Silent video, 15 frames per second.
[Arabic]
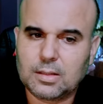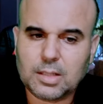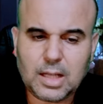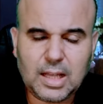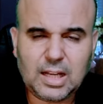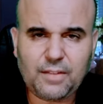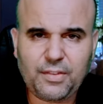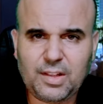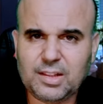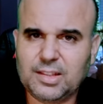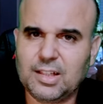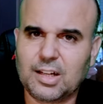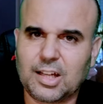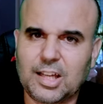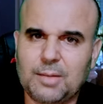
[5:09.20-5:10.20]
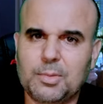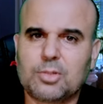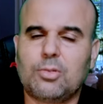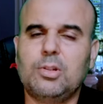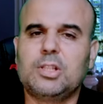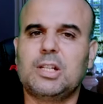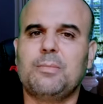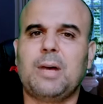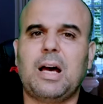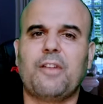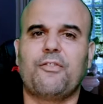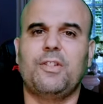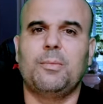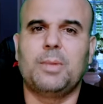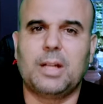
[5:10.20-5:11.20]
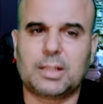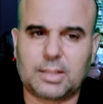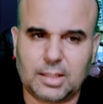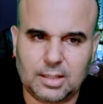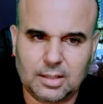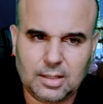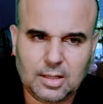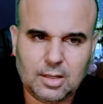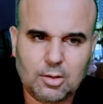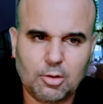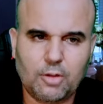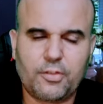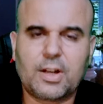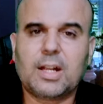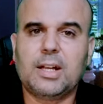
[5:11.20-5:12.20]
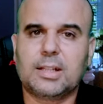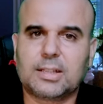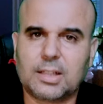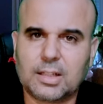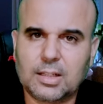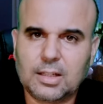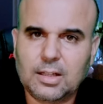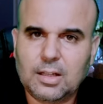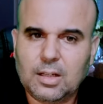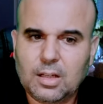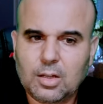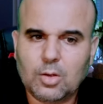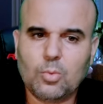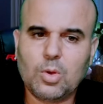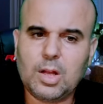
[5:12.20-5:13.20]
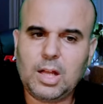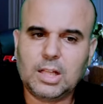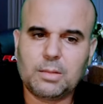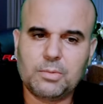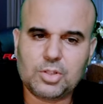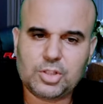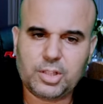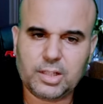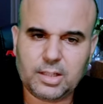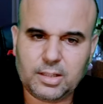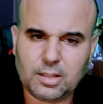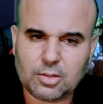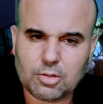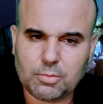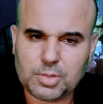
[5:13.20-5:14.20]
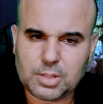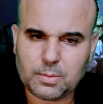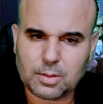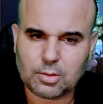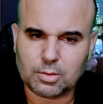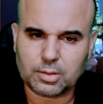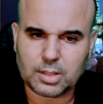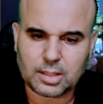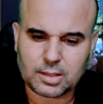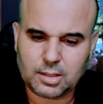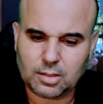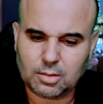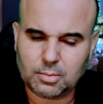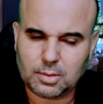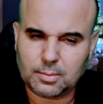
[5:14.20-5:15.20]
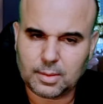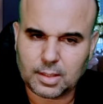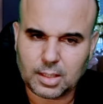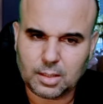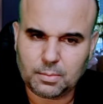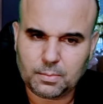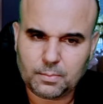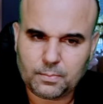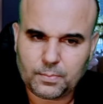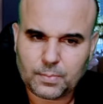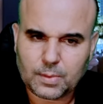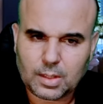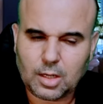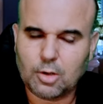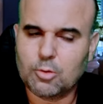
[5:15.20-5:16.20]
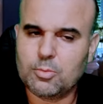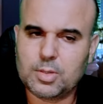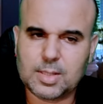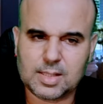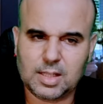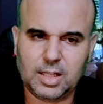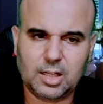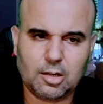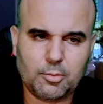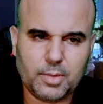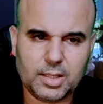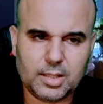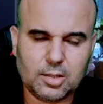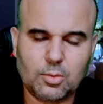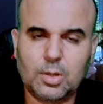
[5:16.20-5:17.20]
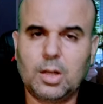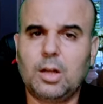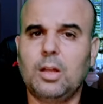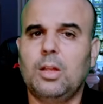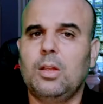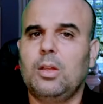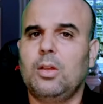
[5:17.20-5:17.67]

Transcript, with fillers: كاينه فين دير الخير ما تقوليش انا ما عارف لا نعطي ولا فين غنعطي واحد من الجيران ديالكم جيب الكونتاكت ديالو من المغرب او من الجزائر او من اي دوله